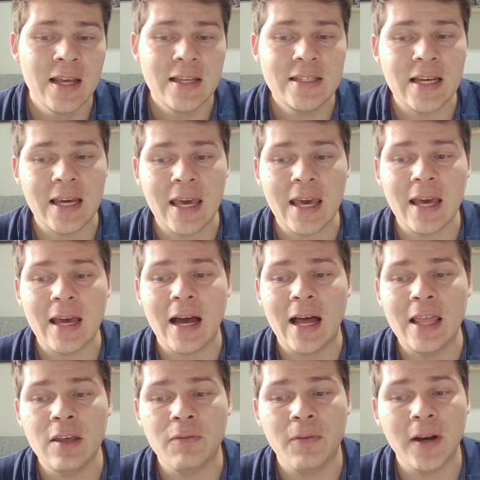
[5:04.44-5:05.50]
ya que a
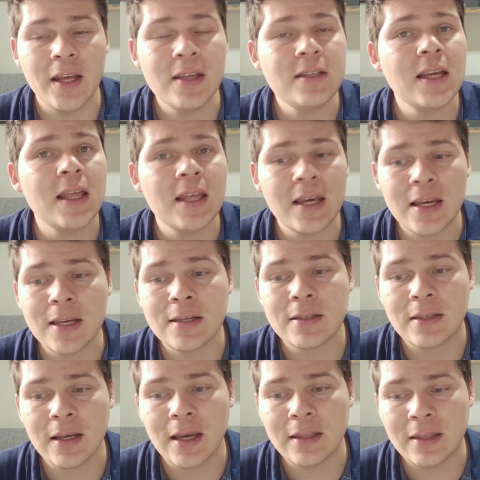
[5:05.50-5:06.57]
diferencia de
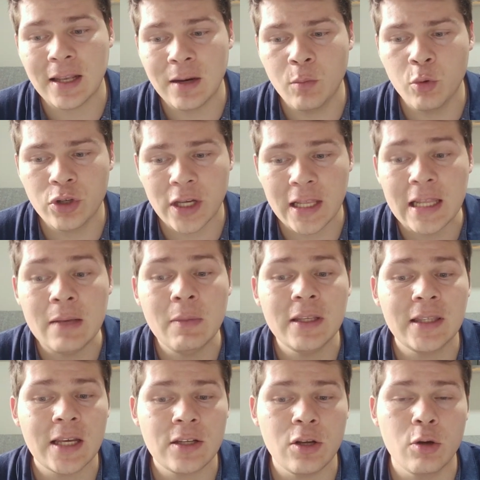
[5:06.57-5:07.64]
este que tiene muchas
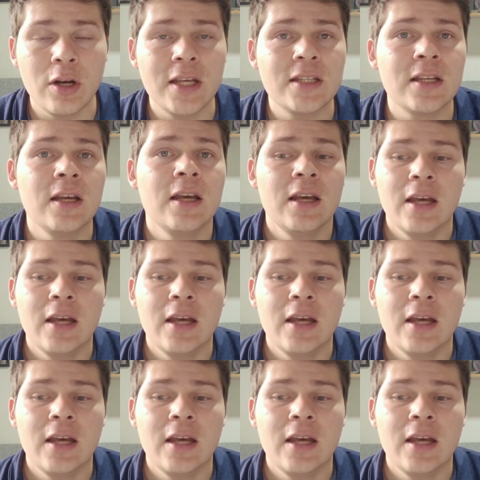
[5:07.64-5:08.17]
limitaciones,